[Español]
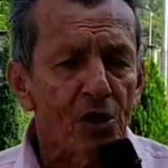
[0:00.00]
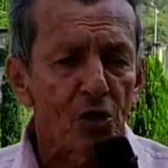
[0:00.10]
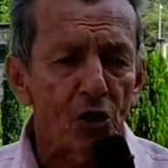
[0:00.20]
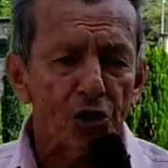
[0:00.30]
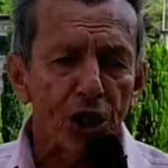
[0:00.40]

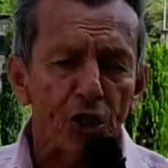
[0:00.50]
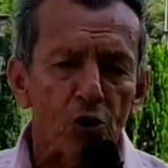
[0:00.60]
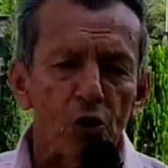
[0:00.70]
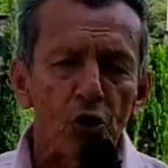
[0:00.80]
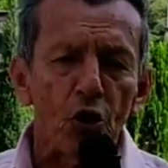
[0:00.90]
lo
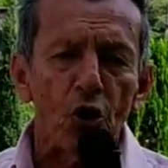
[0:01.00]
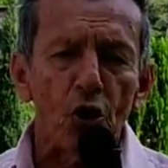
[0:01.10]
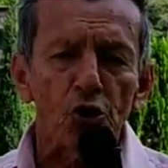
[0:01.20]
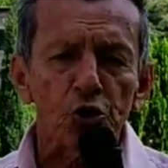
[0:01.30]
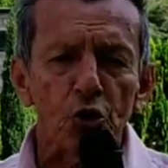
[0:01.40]

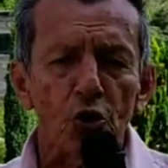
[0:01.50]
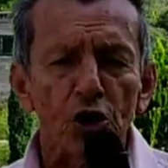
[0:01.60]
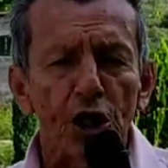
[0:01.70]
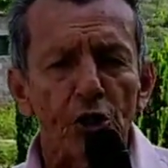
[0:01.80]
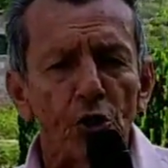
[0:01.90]
reconozco
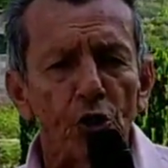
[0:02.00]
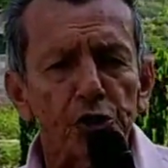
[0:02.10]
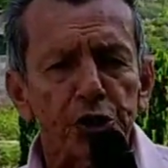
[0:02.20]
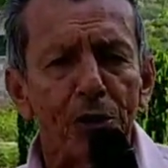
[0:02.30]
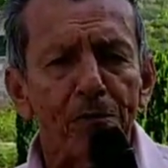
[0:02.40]
que
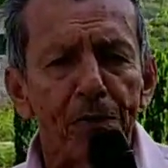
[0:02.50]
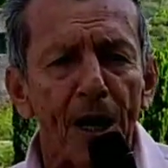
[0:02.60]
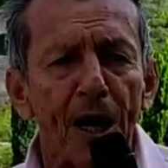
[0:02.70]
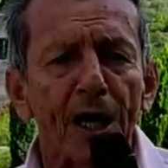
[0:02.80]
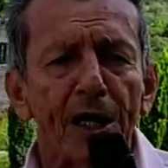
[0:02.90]
no te
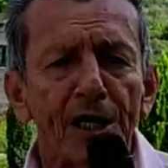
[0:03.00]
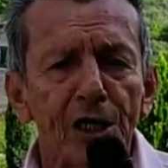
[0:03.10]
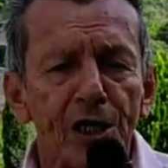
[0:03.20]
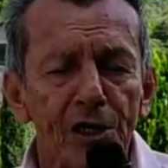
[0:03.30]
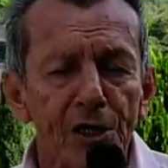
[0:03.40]

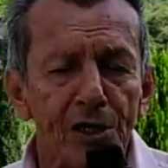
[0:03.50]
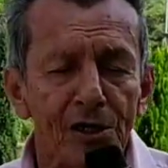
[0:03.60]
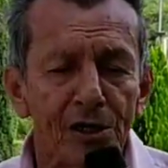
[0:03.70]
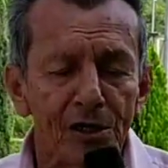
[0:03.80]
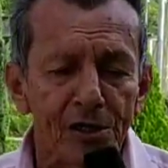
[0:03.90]

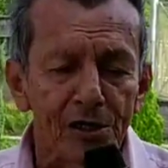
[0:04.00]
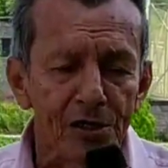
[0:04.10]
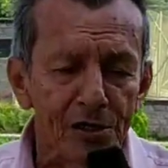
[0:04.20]
pagaré.